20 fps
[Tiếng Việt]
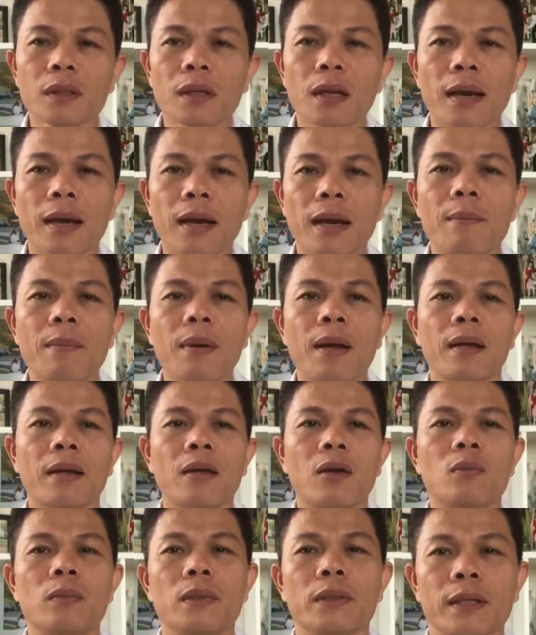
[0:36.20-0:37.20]
Là năm
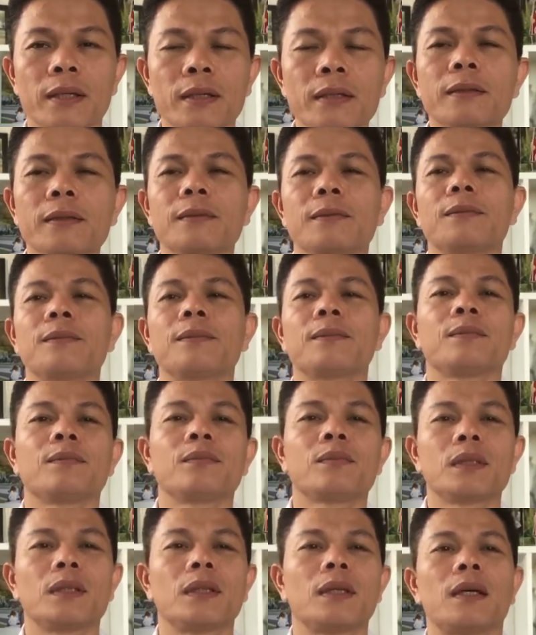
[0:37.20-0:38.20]
2019
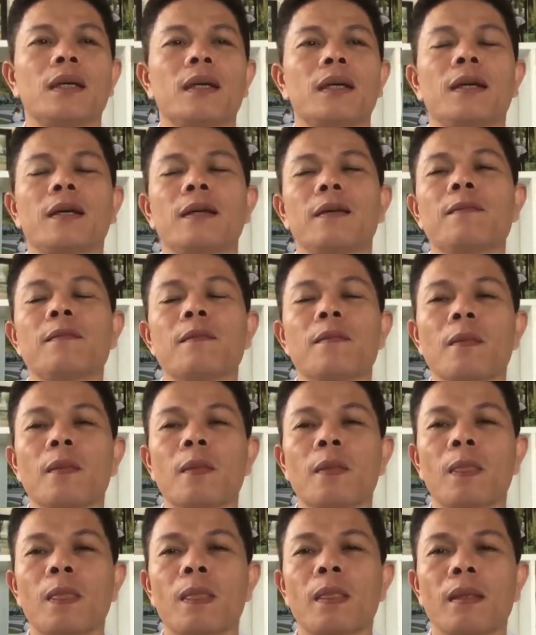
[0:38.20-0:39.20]
à,
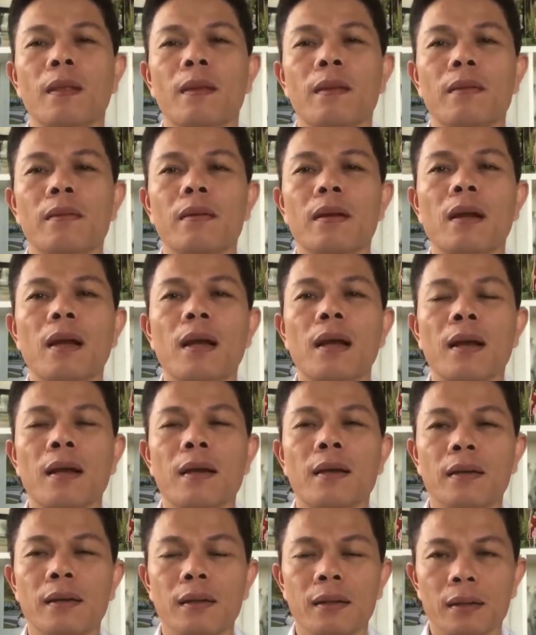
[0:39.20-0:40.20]
Nó
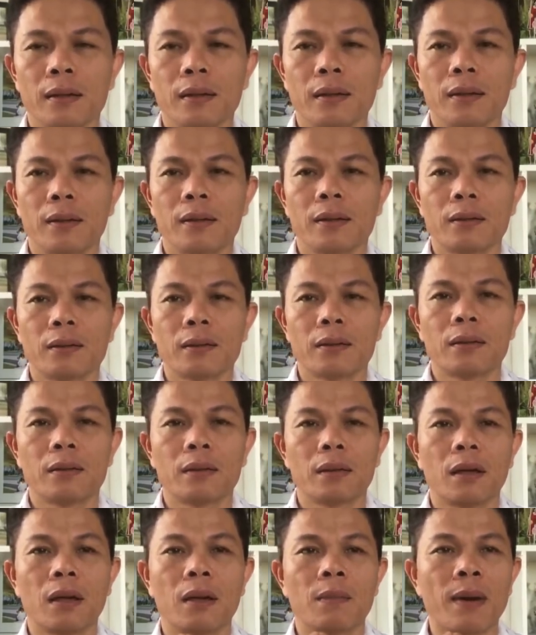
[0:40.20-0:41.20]
là
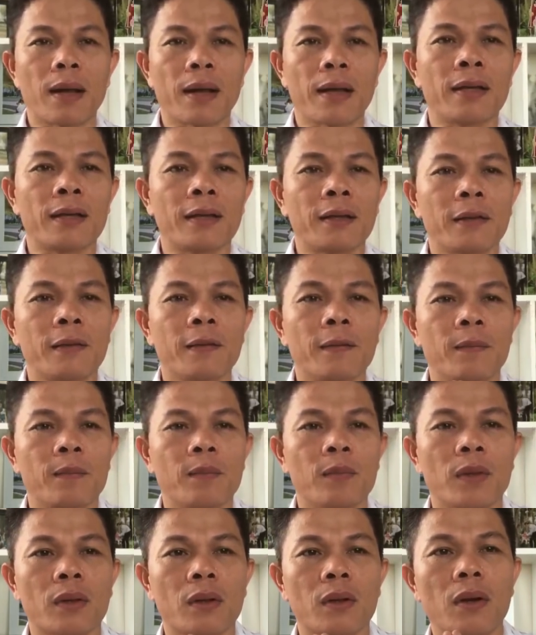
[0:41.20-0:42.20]
hôm nay
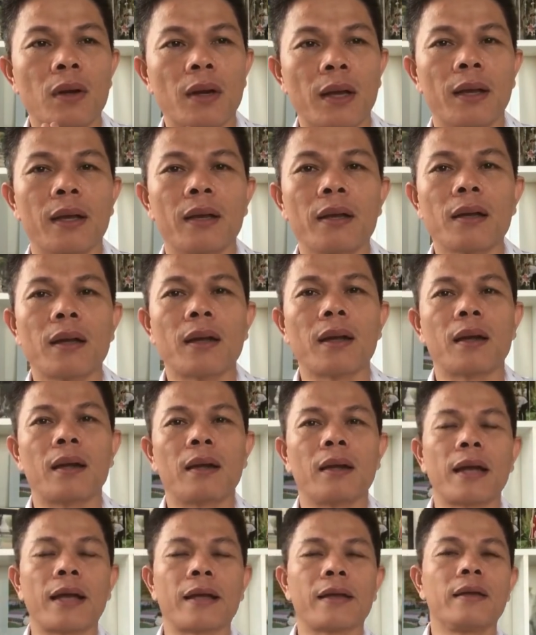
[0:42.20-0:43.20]
có lẽ
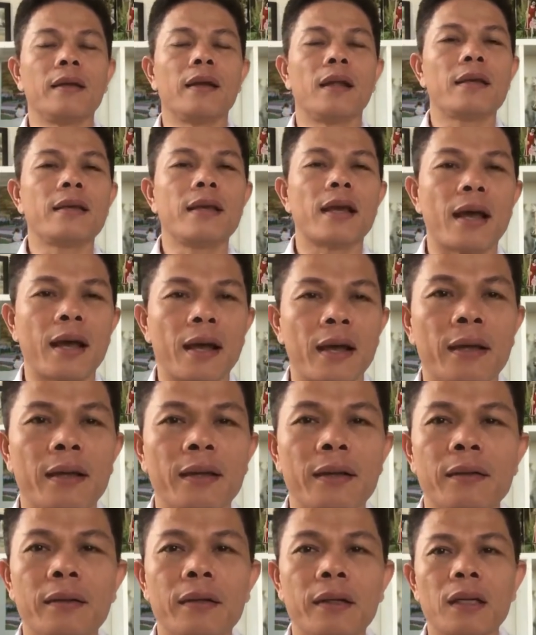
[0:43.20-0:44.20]
là ngày nghỉ lễ dài
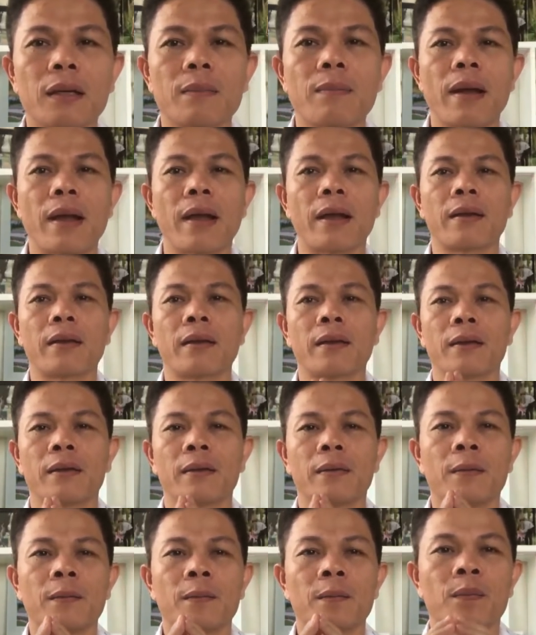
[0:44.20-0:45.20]
nên các bạn à,
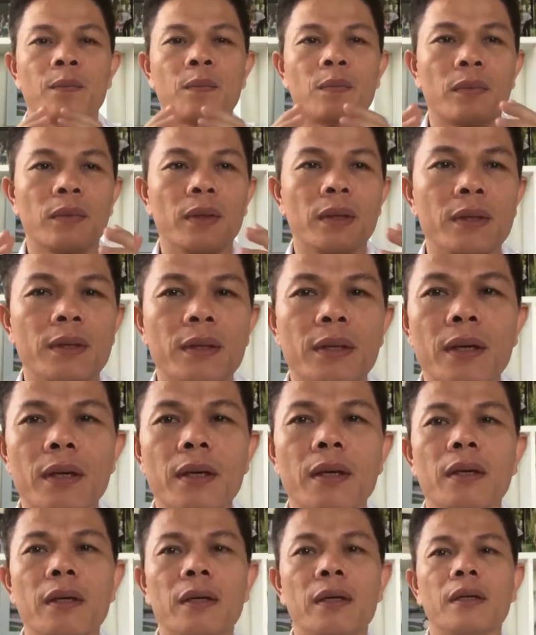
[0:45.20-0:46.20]
đi
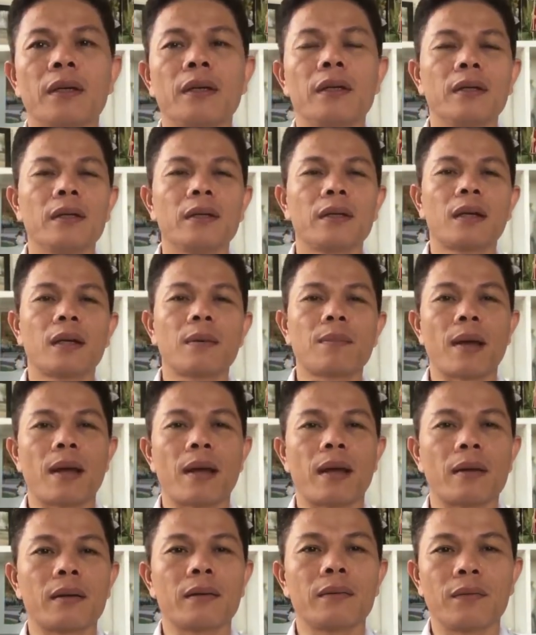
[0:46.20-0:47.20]
chơi các
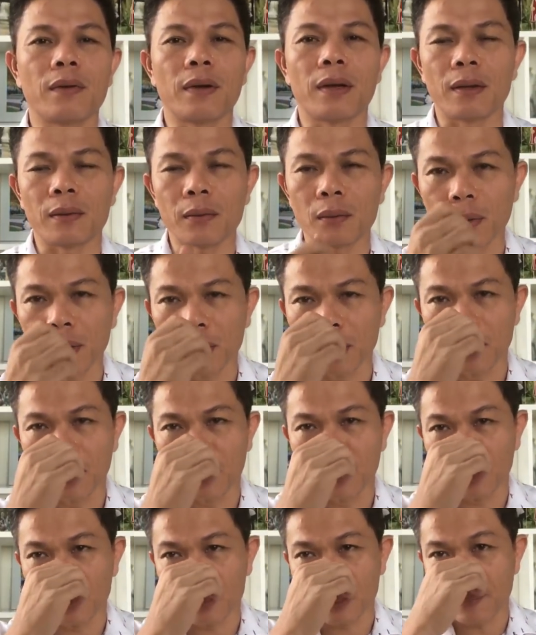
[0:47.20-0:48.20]
bạn về
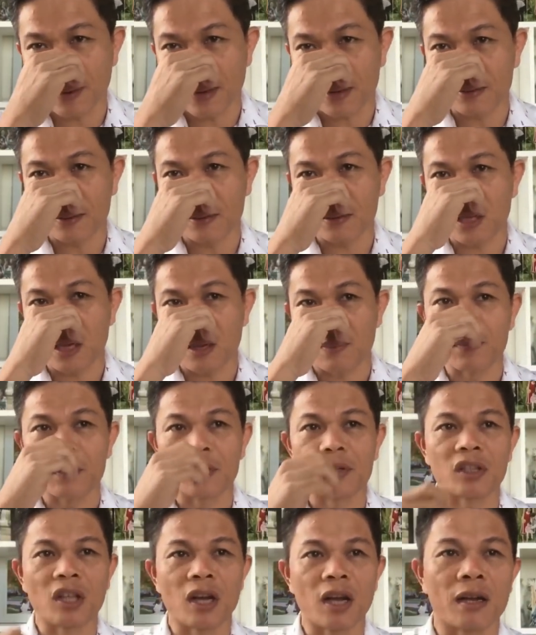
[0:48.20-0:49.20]
quê các bạn đi thăm
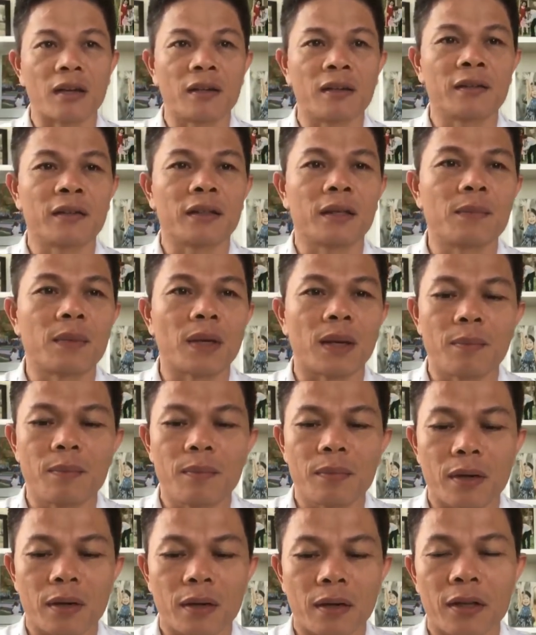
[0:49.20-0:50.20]
người thân chấm
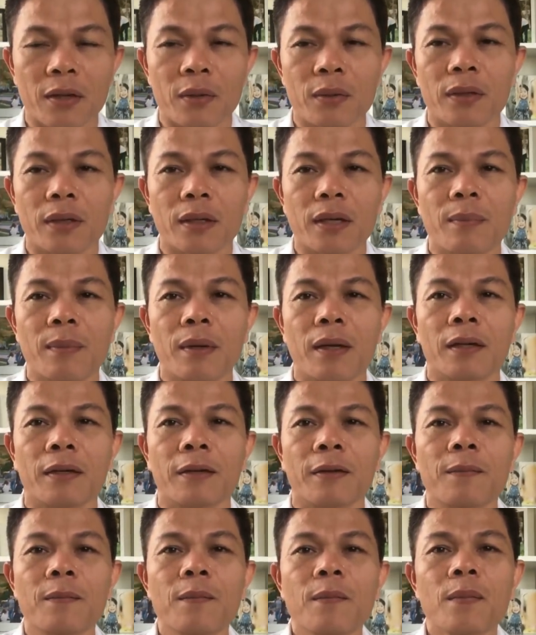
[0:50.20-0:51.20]
chấm rất là nhiều người khắp nơi